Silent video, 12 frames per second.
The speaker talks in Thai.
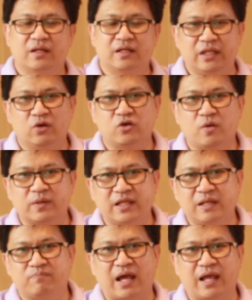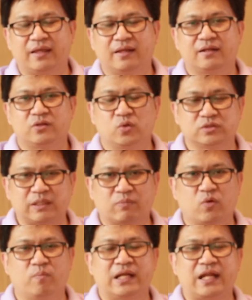หนีออกนอกประเทศไปถูกจับ
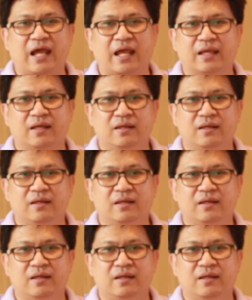กลุ่มไม่ได้